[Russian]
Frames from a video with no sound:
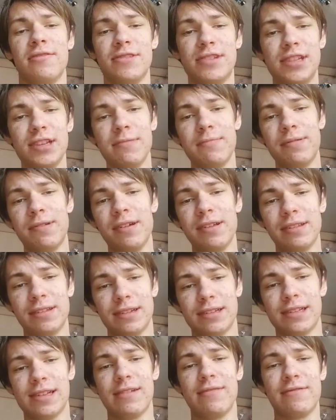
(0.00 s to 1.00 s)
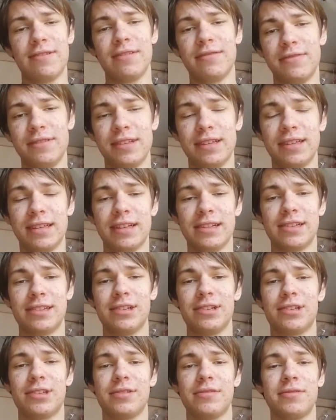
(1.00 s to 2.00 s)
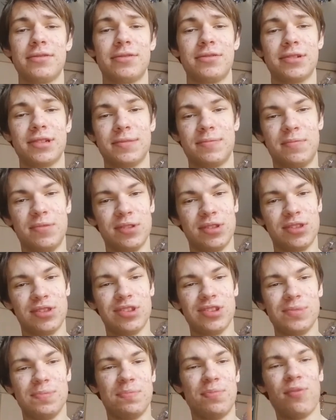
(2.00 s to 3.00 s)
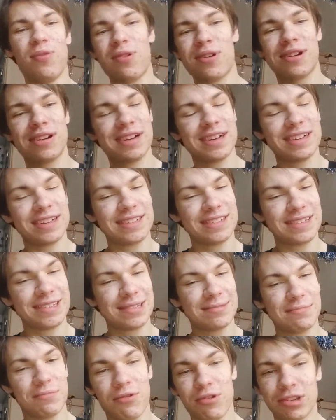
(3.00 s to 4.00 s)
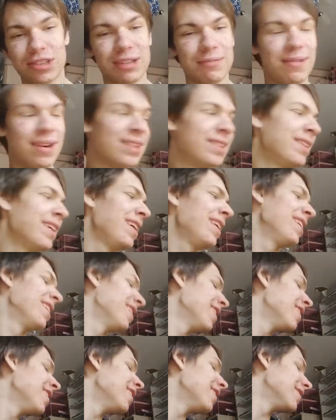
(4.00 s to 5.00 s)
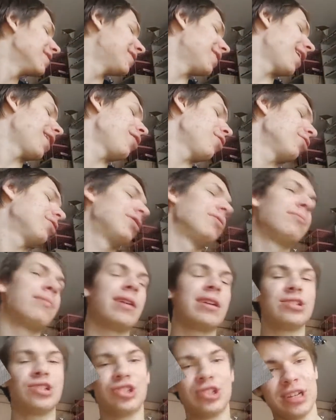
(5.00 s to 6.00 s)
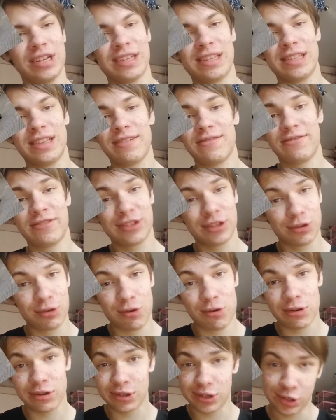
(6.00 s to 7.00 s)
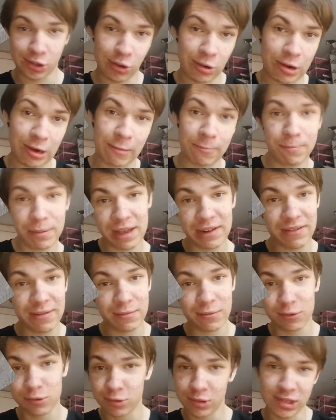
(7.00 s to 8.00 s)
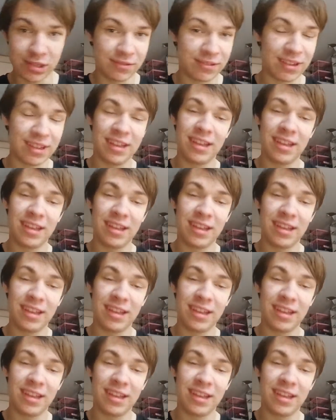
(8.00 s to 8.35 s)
Всем привет, я Сэм Ван, вы наконец сегодня у нас будет сборка сборной модели Toyota Majesta в 141 кузове.